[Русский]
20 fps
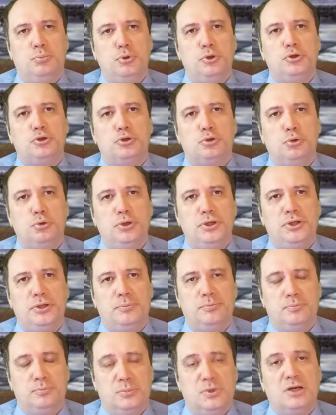будет стоить
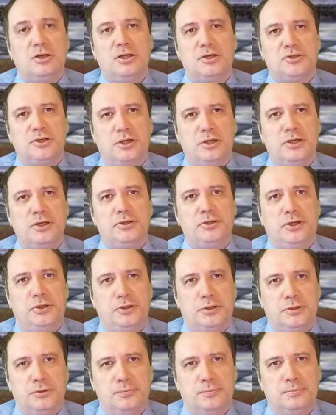колоссальных
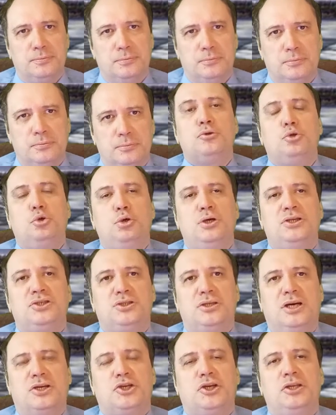денег. То
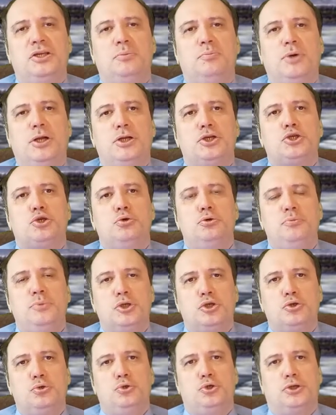есть даже небольшой
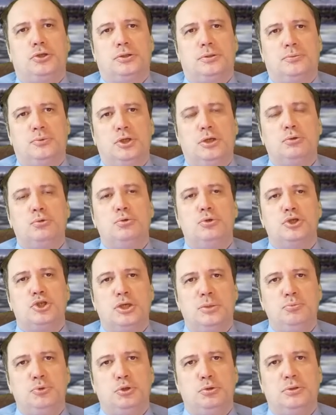мешочек такого
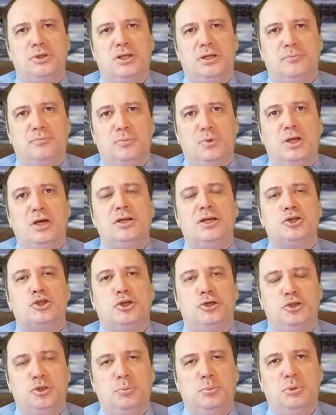жемчуга на
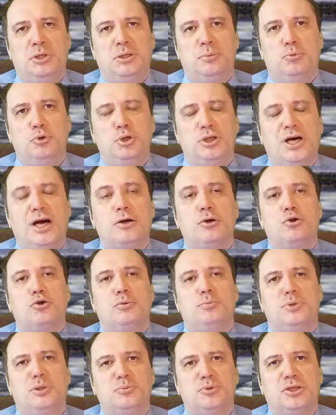нашей Земле будет
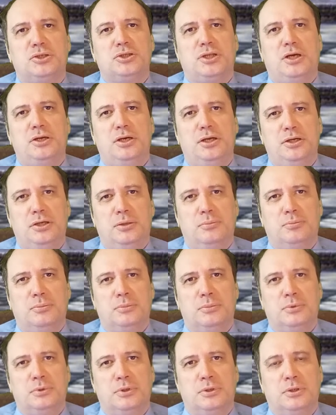огромным состоянием,
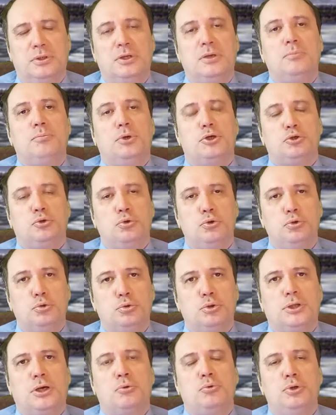
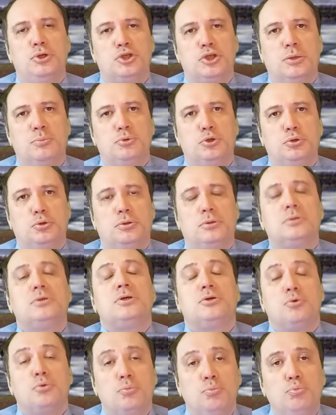поскольку такой жемчуг
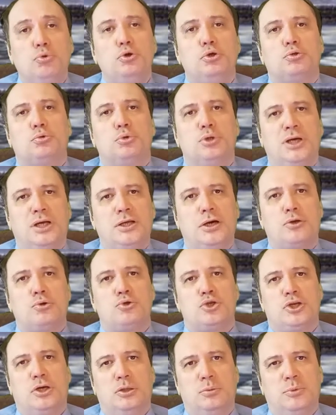будет куда
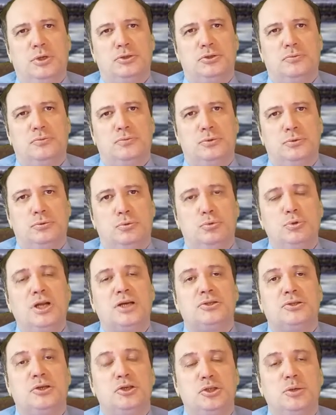дороже алмаза. У
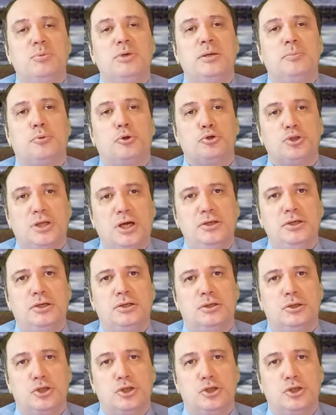нас на Земле просто нет